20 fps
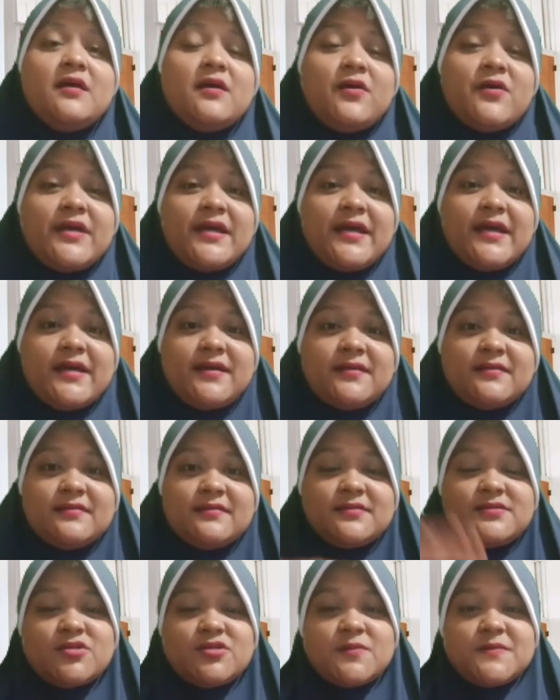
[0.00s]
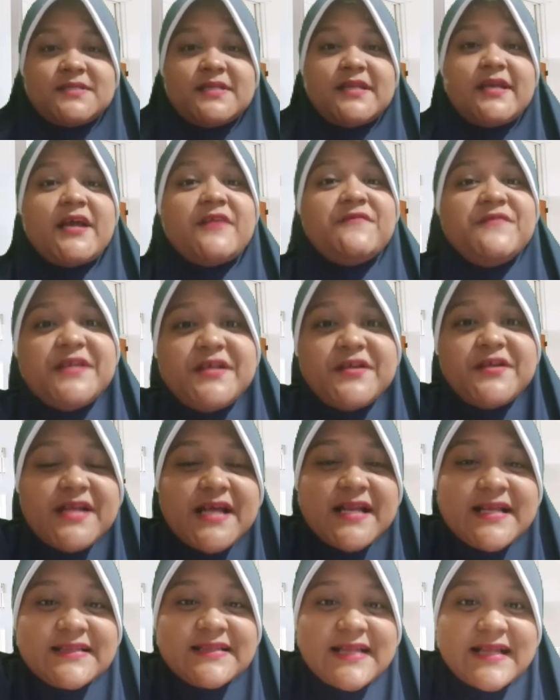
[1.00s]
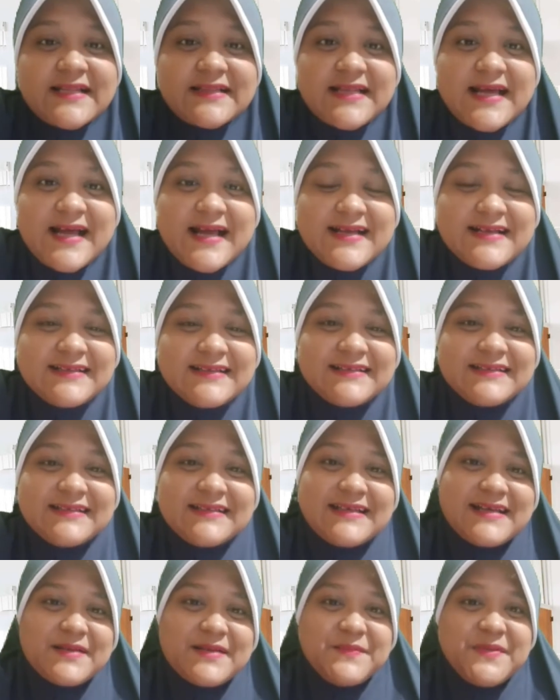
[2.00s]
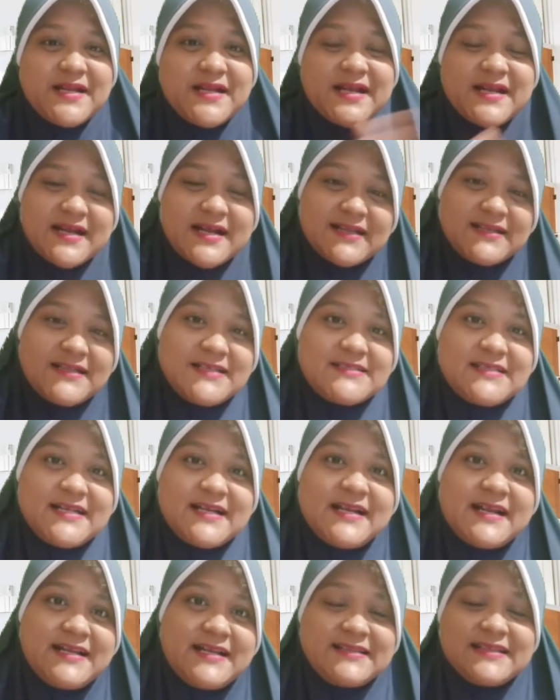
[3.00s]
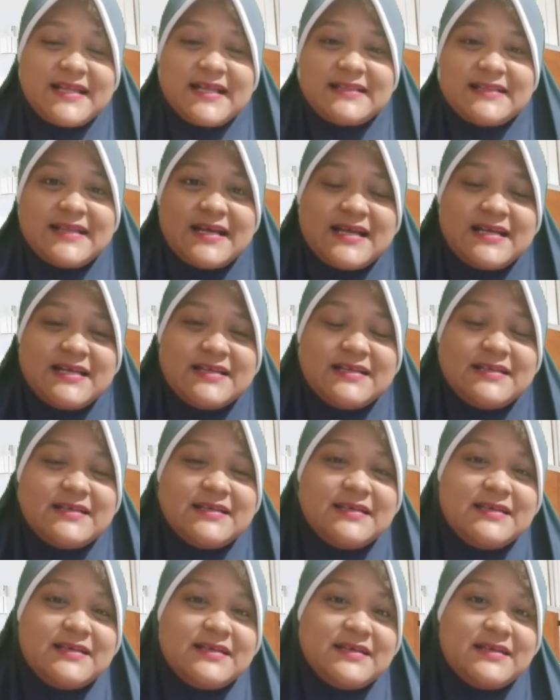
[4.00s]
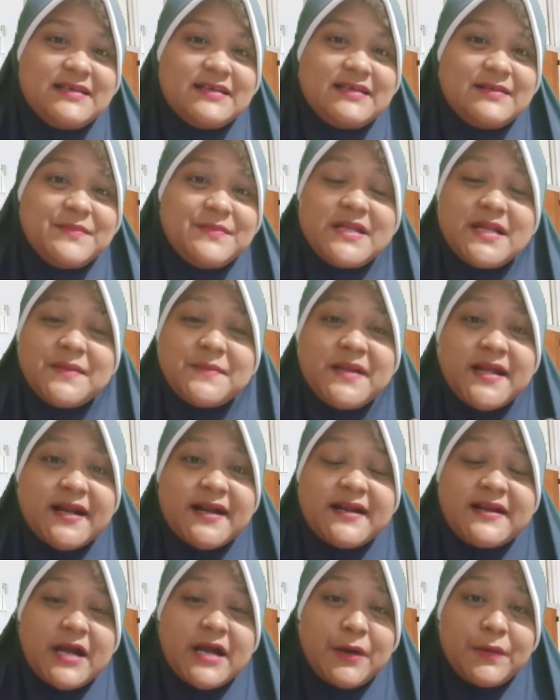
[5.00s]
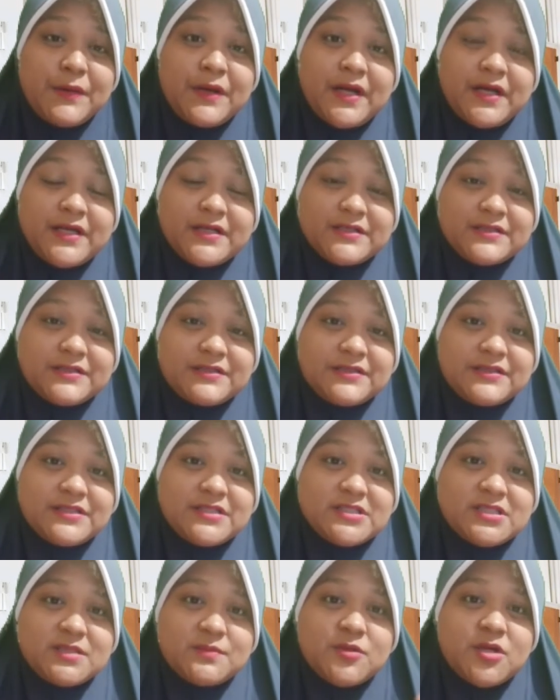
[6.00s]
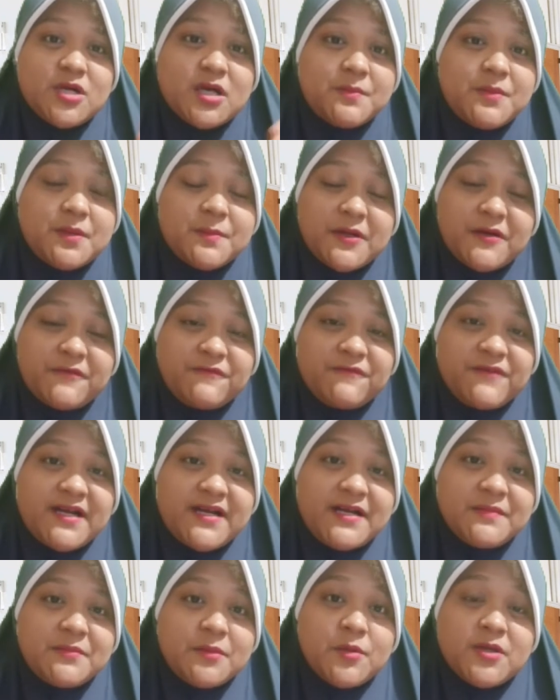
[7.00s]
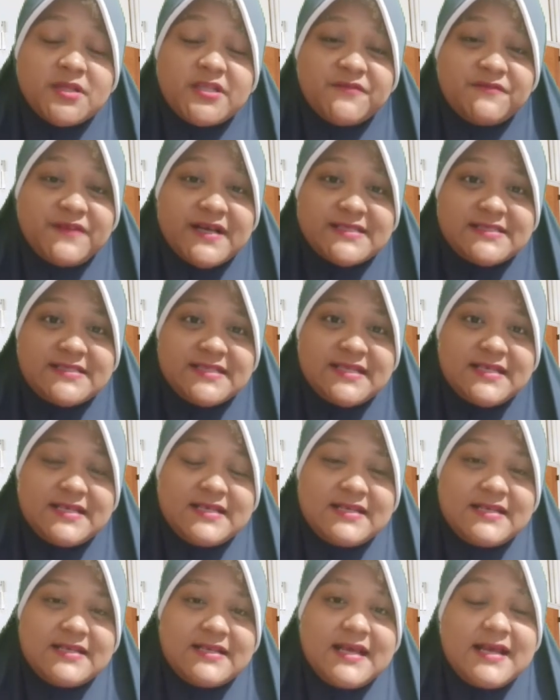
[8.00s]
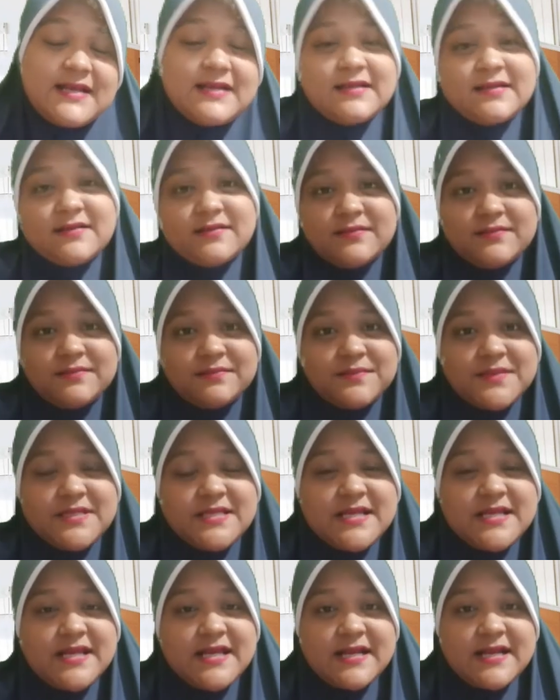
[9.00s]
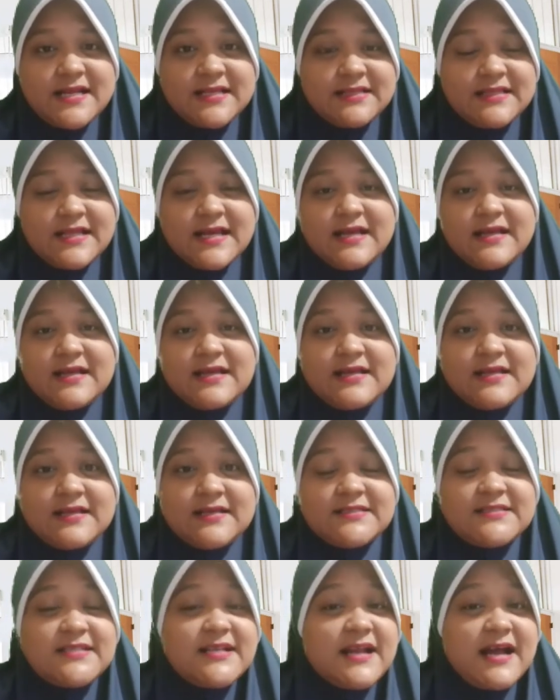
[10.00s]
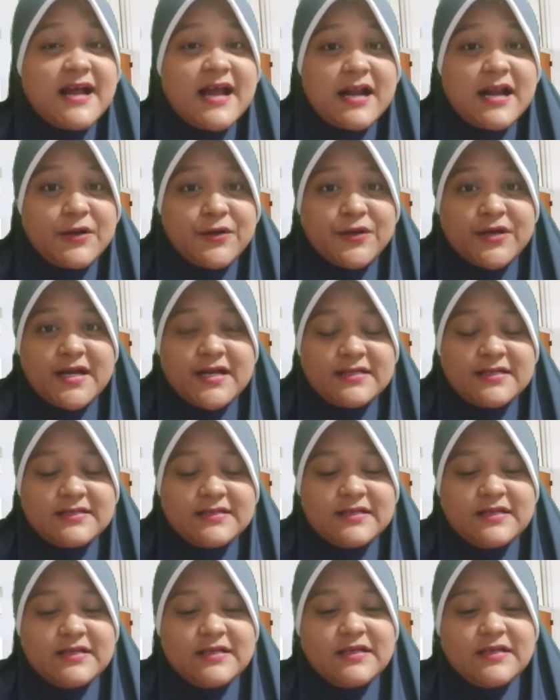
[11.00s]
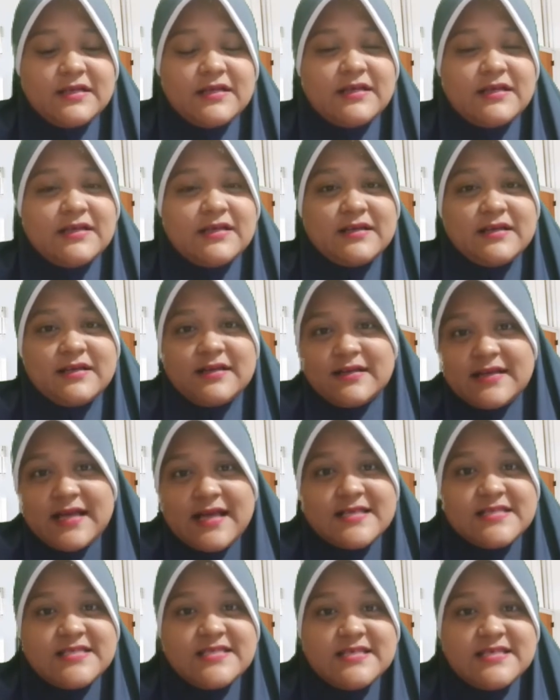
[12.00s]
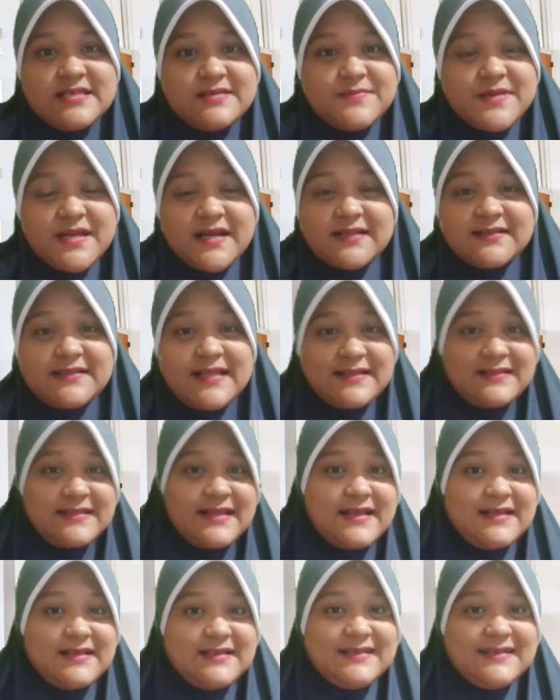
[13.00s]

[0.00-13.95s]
Oke, cukup sekian video dari Tata. Tidak ada kata salah dari Tata. Bila benar dari Allah, semoga bermanfaat dan memotivasi dan menjadikan kita senang Al-Quran. Ngaji bareng Tata.